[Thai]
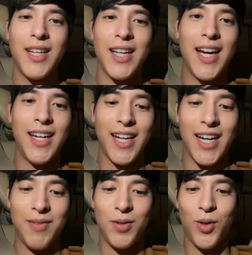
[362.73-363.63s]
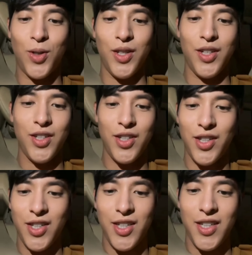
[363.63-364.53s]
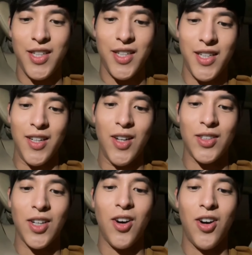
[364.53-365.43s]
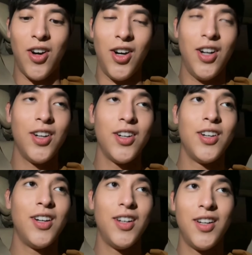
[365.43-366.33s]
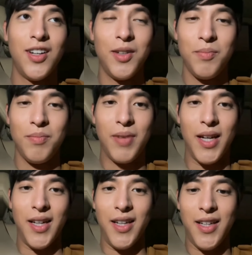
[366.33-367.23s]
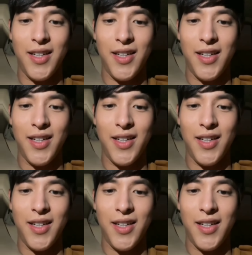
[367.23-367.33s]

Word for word: ปปี้วาเลนไทน์นะครับทุกคน เดี๋ยวเราจะขอไป